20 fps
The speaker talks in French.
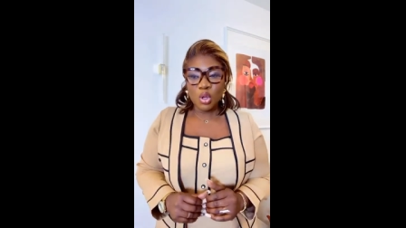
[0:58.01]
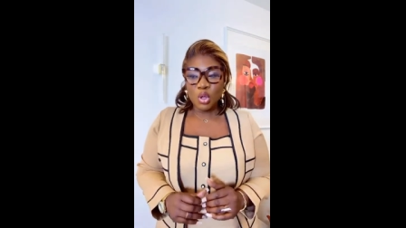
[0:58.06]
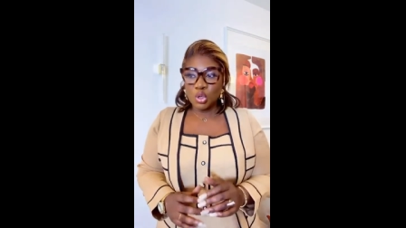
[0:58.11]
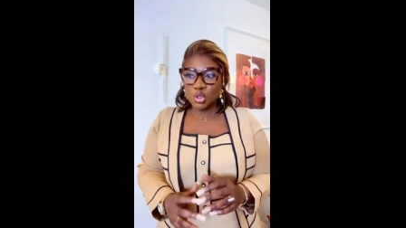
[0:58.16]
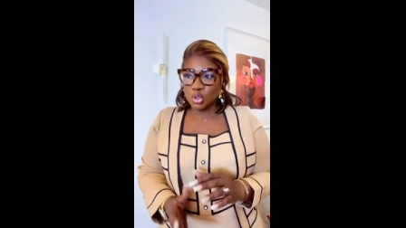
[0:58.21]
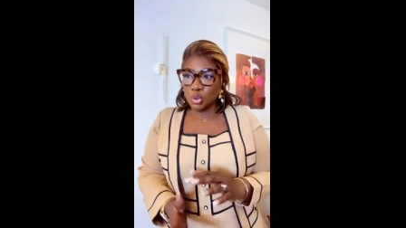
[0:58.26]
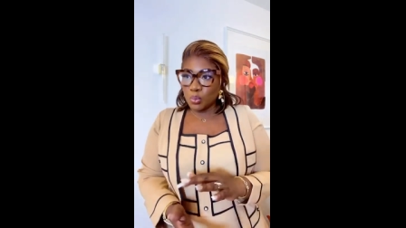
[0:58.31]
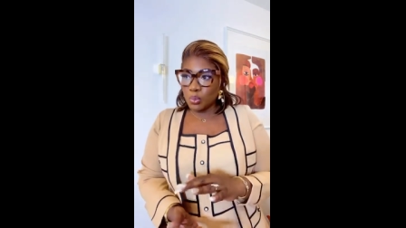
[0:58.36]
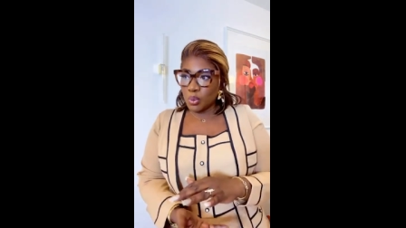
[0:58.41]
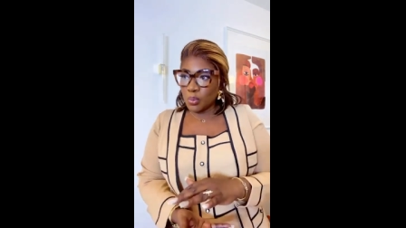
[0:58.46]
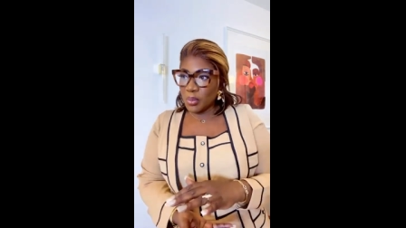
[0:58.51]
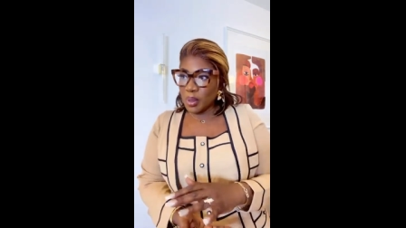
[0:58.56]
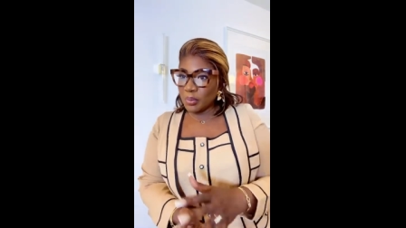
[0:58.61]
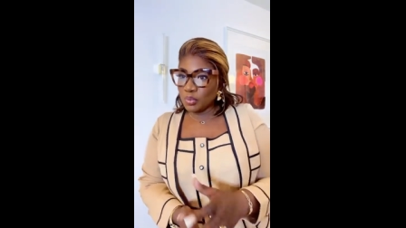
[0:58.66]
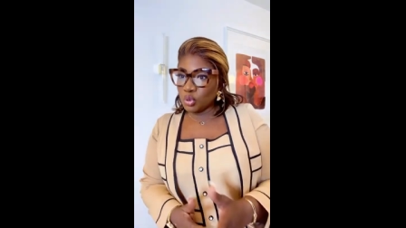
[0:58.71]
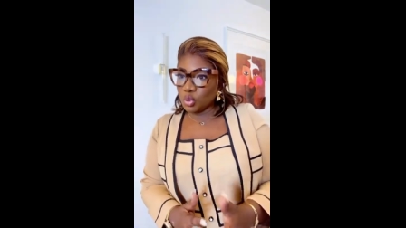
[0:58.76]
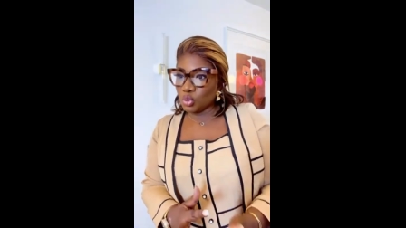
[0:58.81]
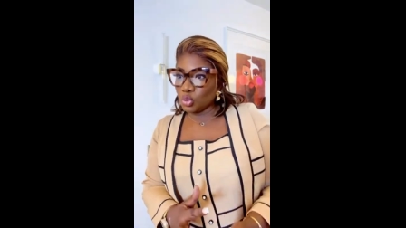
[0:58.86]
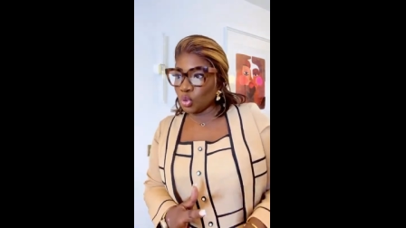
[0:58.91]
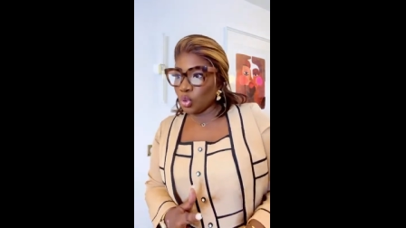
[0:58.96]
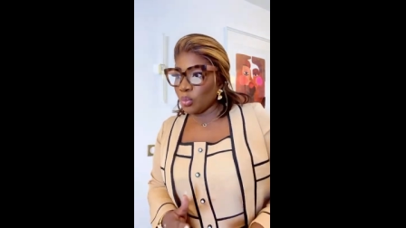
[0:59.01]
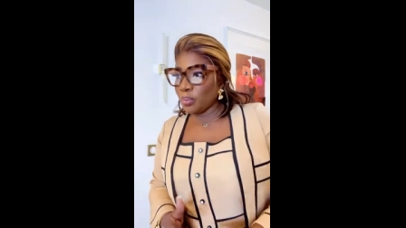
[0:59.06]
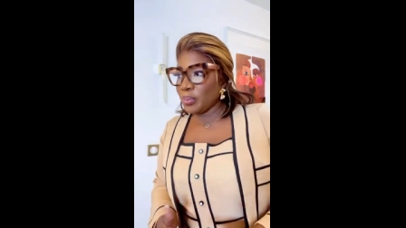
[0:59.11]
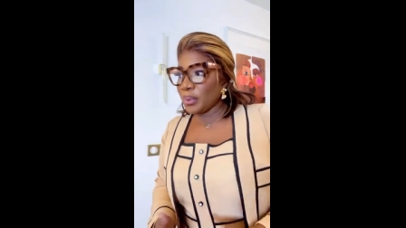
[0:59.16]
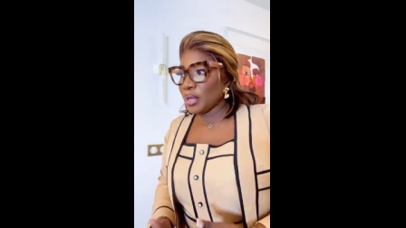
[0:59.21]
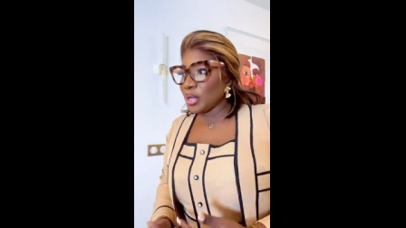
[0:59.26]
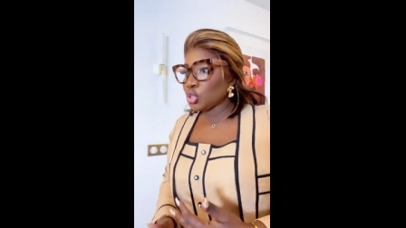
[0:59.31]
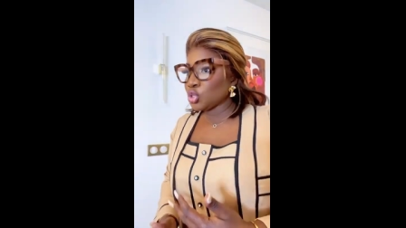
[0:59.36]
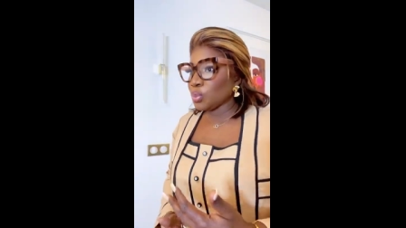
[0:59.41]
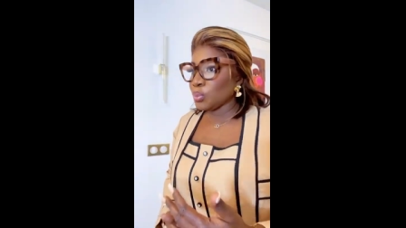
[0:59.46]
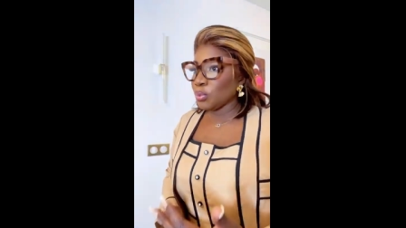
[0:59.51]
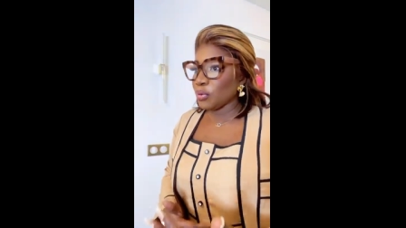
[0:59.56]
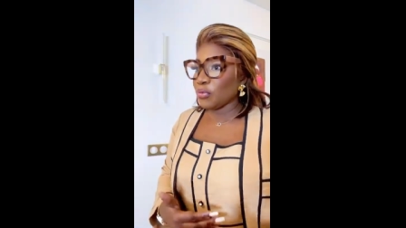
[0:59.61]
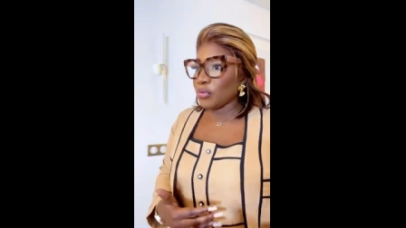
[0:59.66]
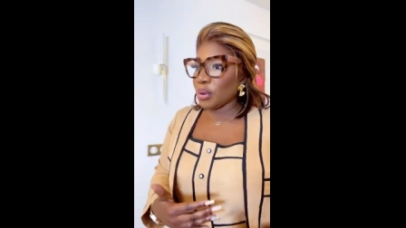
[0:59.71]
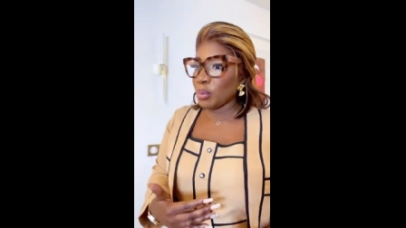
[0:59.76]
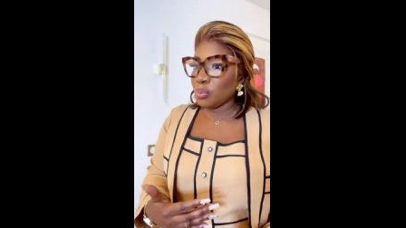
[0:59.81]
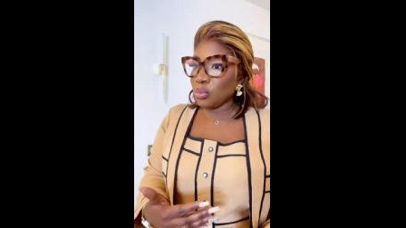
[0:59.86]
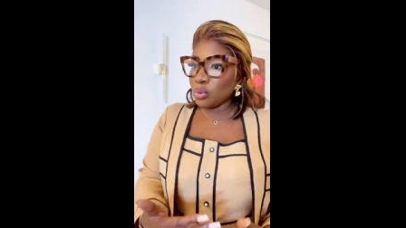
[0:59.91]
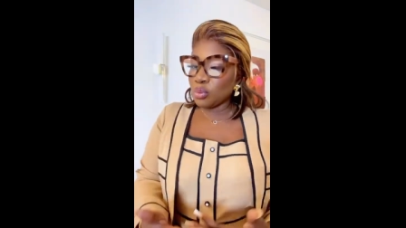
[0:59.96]
Je peux même te tromper, je peux
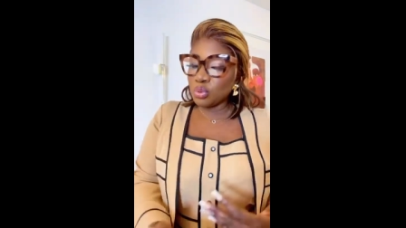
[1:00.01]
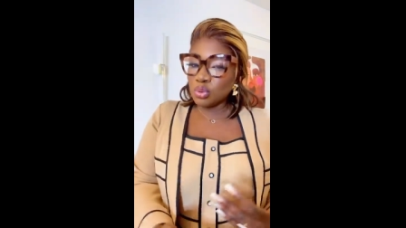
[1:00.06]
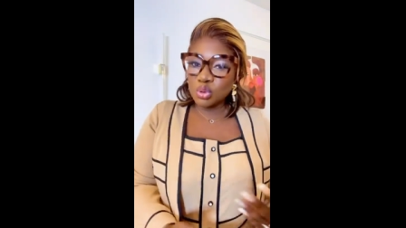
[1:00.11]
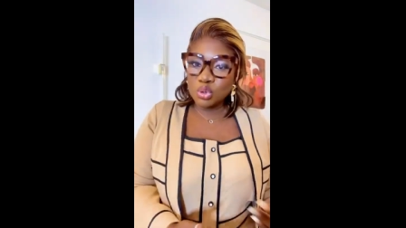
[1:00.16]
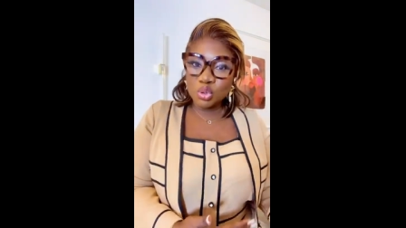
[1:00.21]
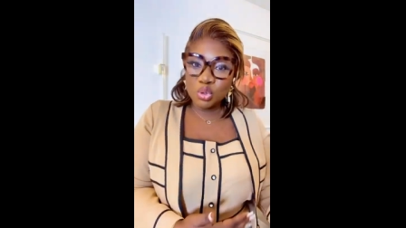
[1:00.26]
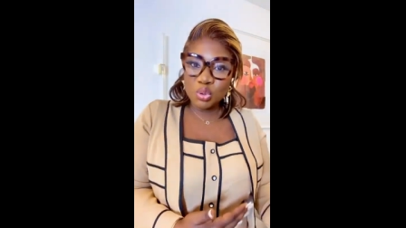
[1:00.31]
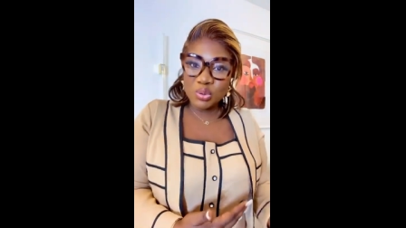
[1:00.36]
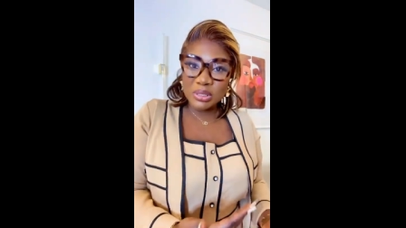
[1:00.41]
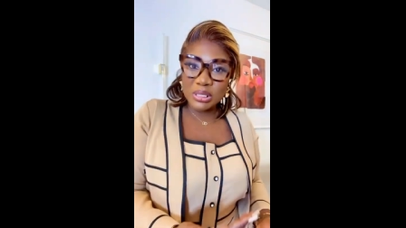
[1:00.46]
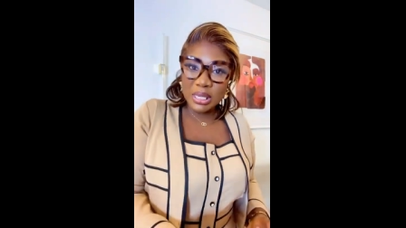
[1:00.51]
faire beaucoup de choses